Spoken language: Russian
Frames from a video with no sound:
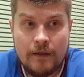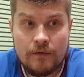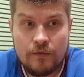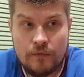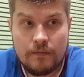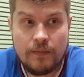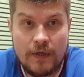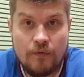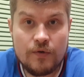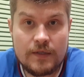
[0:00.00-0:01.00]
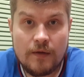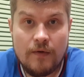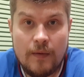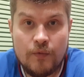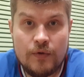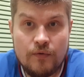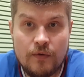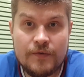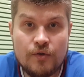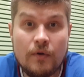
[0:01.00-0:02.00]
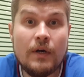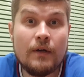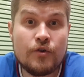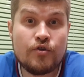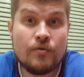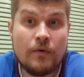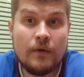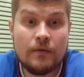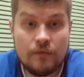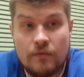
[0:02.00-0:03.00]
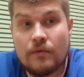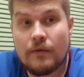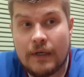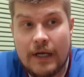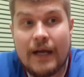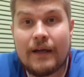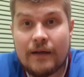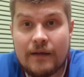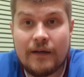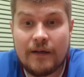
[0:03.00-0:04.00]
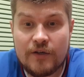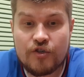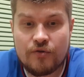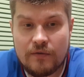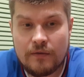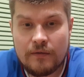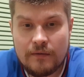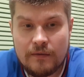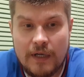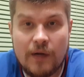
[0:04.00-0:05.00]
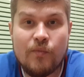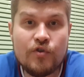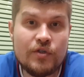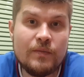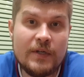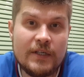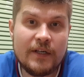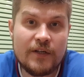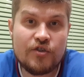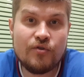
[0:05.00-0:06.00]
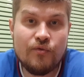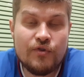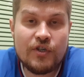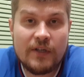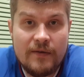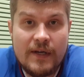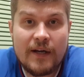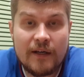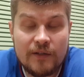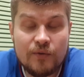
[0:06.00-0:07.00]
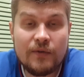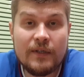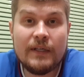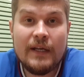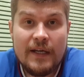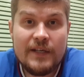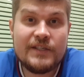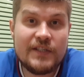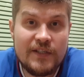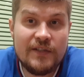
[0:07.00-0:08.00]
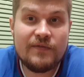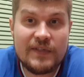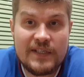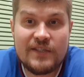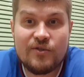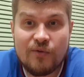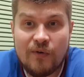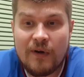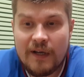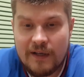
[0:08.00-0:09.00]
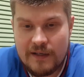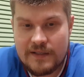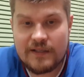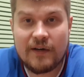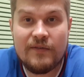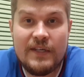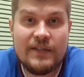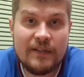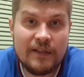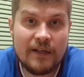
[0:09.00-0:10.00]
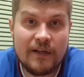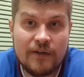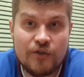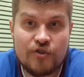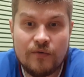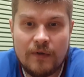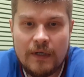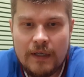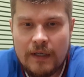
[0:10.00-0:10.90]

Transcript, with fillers: Ну, по его словам, у него все хорошо. Ну, как хорошо? Как может быть хорошо у человека, который сидит в СИЗО? Сравнительно хорошо.